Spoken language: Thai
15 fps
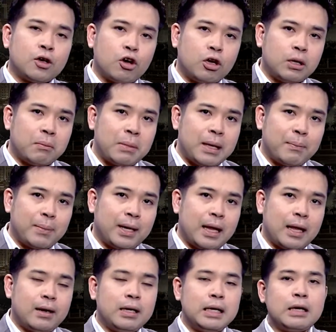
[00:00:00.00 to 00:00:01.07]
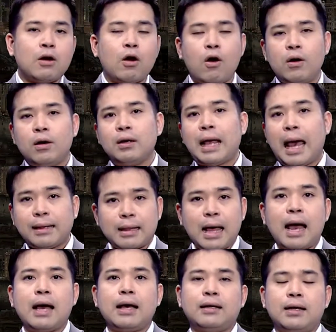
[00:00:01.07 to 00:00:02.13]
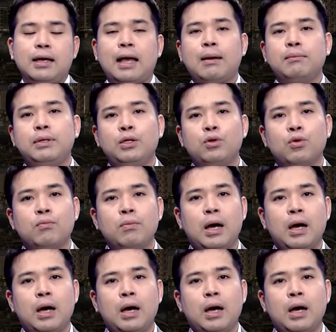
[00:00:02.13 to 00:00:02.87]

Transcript: ก็ยังมีประเด็นเรื่องของกาตานะครับที่ถูก